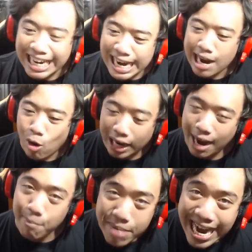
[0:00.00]
ซีรีส์ของแก
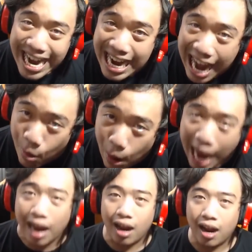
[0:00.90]
มมี่แล้ว
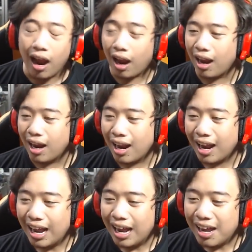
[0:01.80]
ว่า
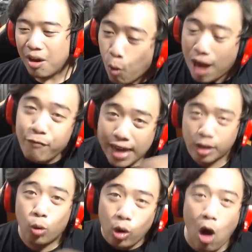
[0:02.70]
ความฝัน
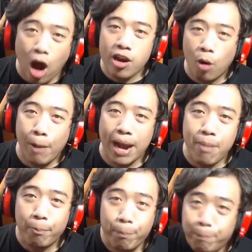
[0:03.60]
กูลอยออกไปแบบ